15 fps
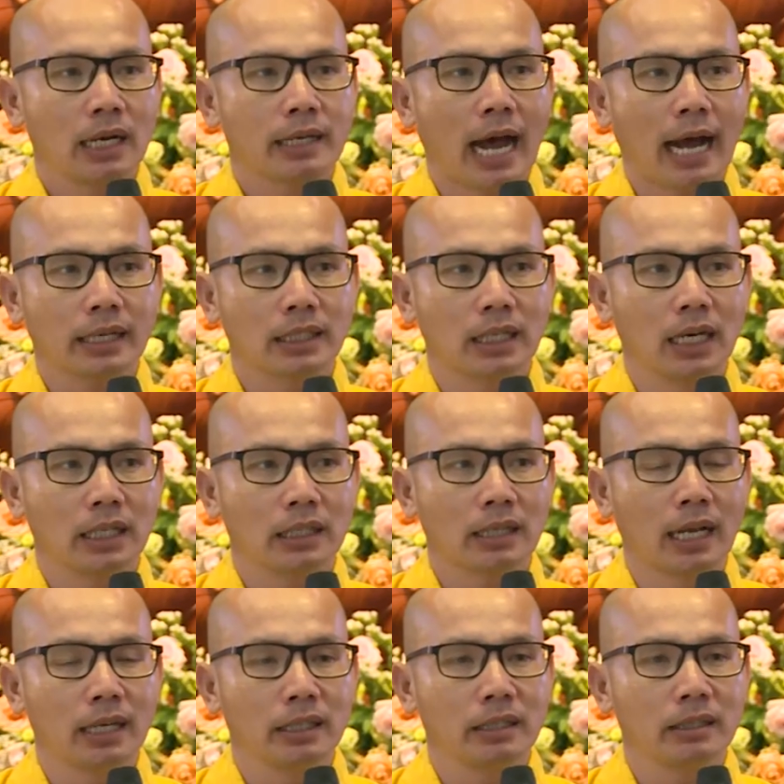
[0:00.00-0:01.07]
đã trở
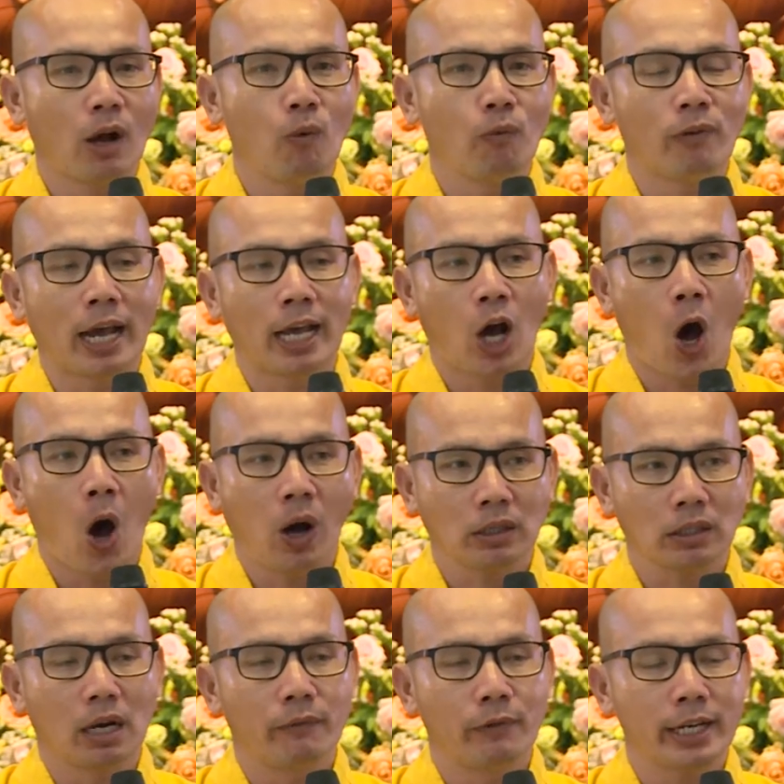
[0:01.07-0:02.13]
thành không phải hot
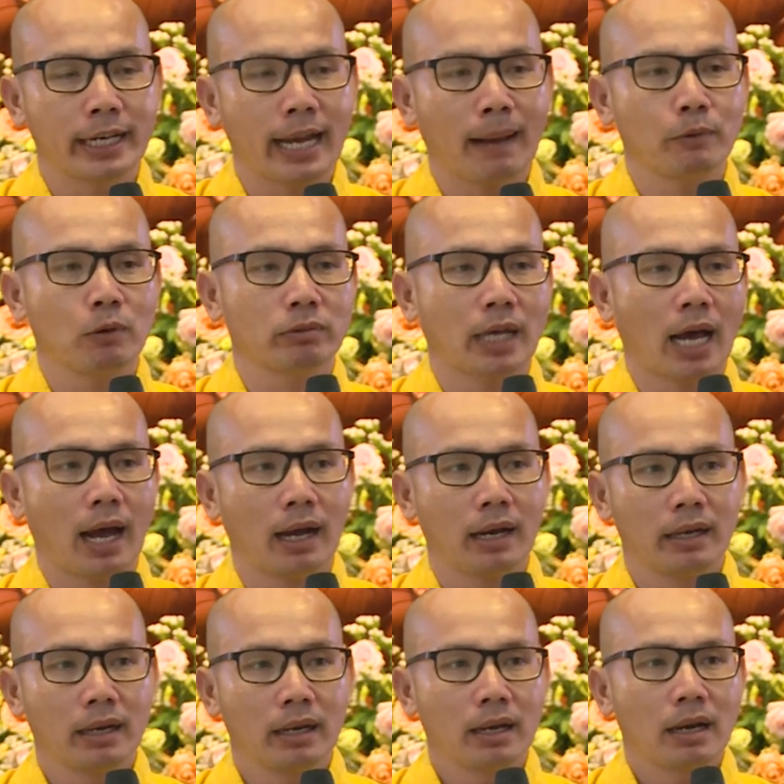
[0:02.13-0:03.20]
ở Việt Nam chúng ta
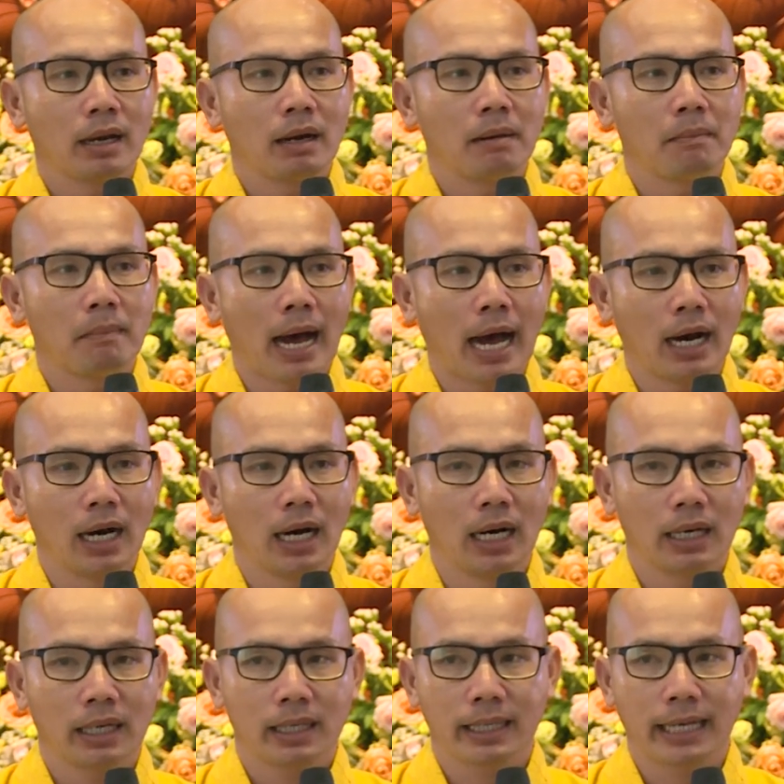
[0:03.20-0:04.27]
mà
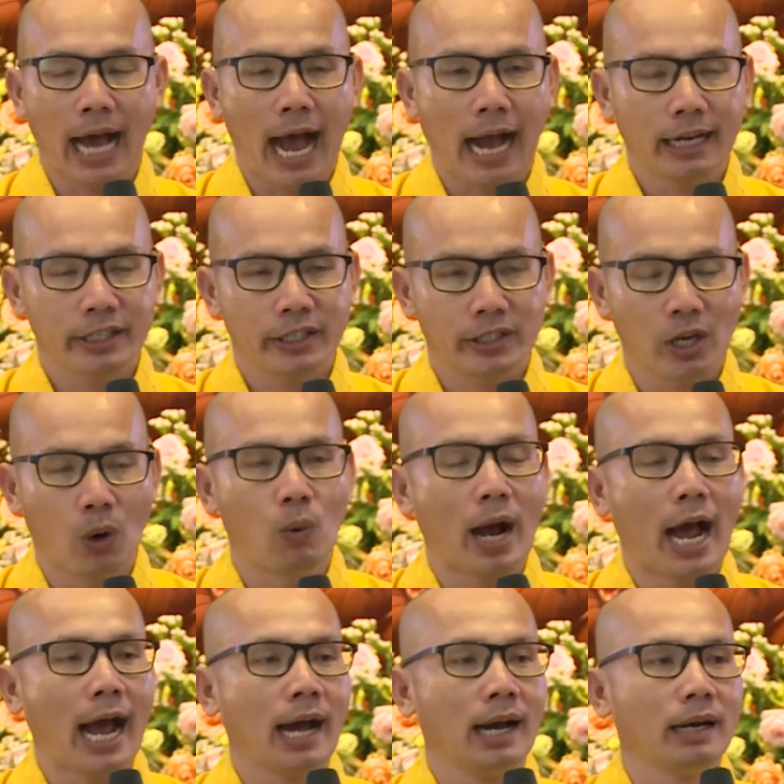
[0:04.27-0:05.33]
ở cả châu
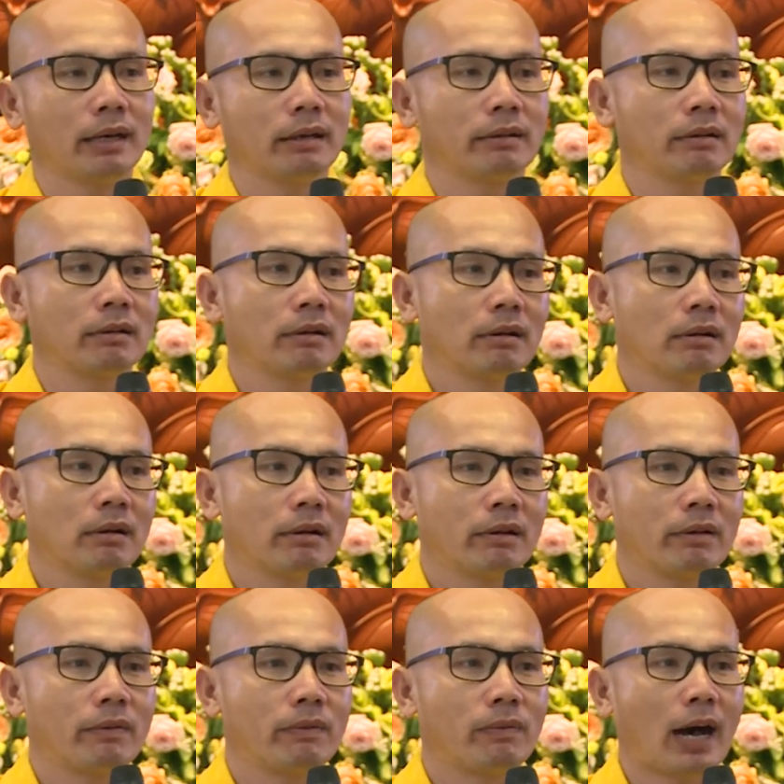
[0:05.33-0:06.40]
Á
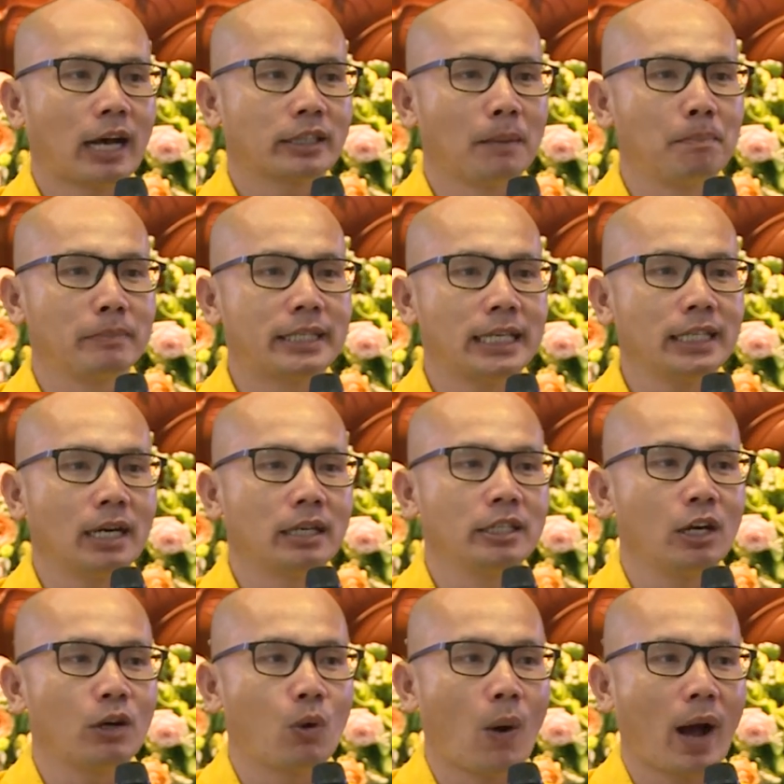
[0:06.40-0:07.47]
và thậm chí ở
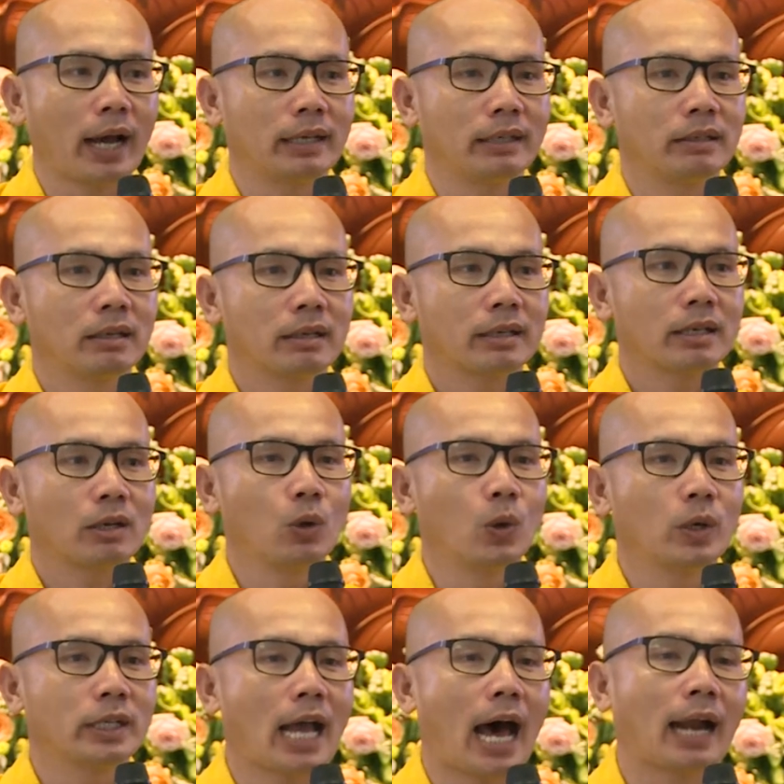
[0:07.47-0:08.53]
nước ngoài
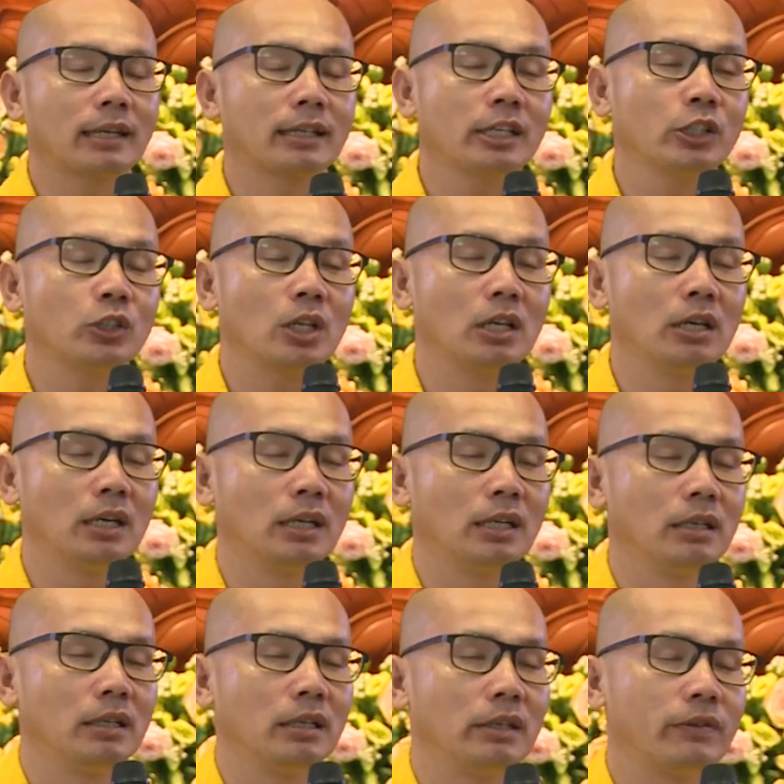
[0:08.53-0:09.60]
luôn đạt cái lượng
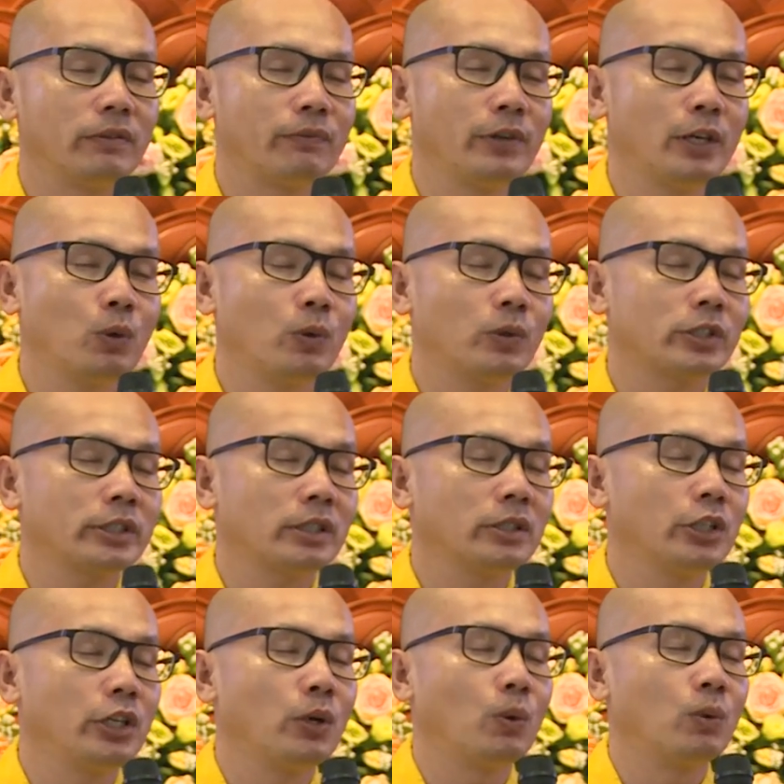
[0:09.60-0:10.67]
người view
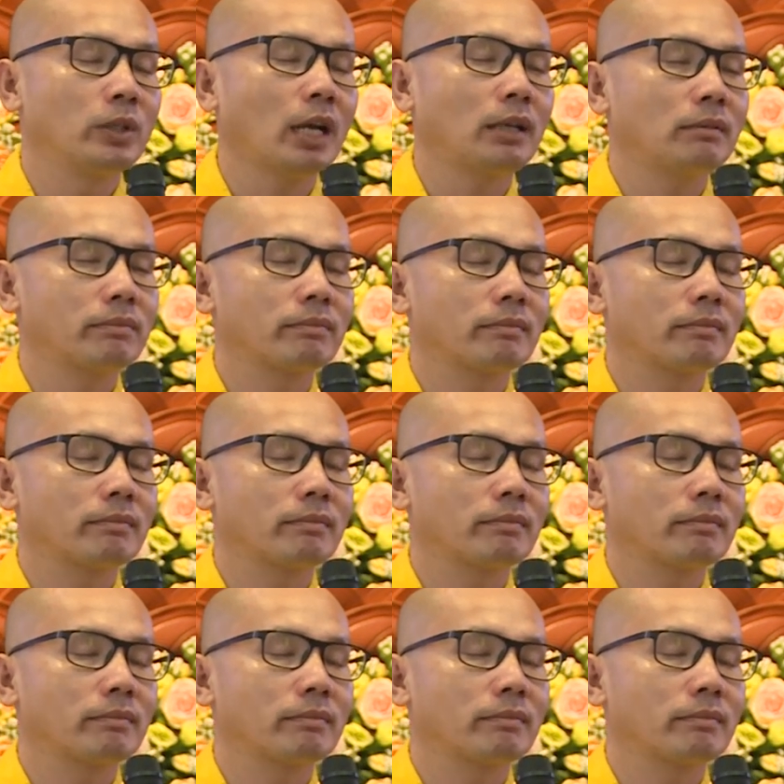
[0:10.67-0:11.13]
nhiều nhất.